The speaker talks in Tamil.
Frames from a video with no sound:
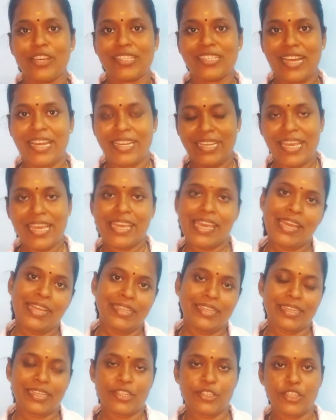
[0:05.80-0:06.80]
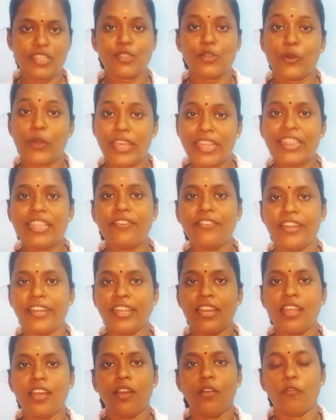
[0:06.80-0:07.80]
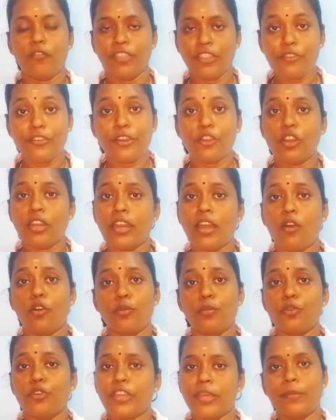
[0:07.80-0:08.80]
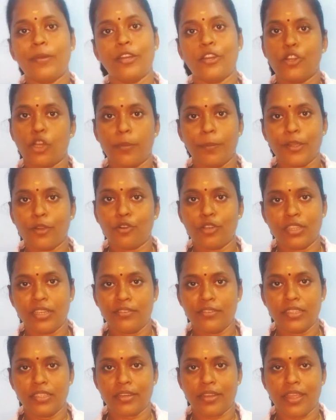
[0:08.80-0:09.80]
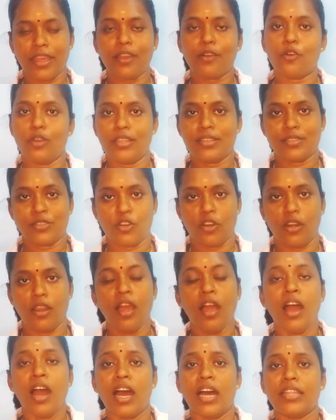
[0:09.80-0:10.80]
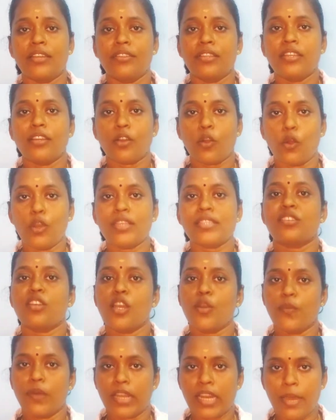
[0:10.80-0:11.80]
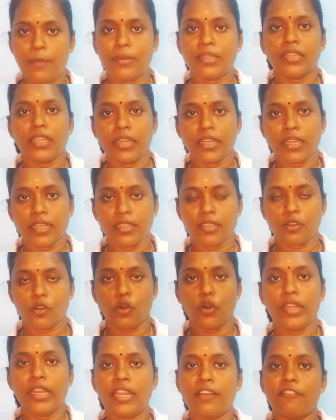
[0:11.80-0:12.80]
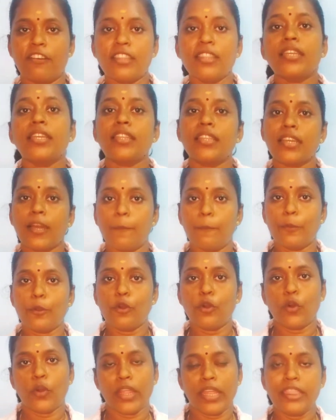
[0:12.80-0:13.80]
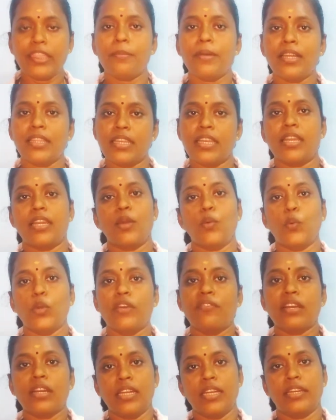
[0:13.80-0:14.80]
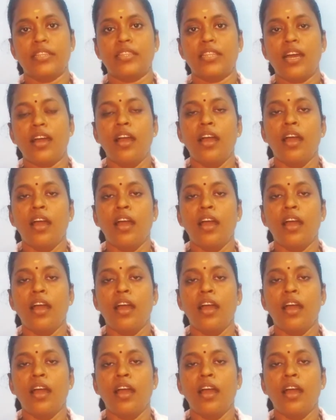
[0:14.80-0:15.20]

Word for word: இந்த வீடியோல இந்த வீடியோல நான் ஒரு முக்கியமான டாபிக் வந்திருக்கேன் கொலஸ்ட்ரால் அதாவது கொலஸ்ட்ரால் வராம தடுக்கிறதுக்கோ இல்ல வந்துட்டதுக்கு அப்புறம் எந்த மாதிரியான உணவுகள் எடுத்தா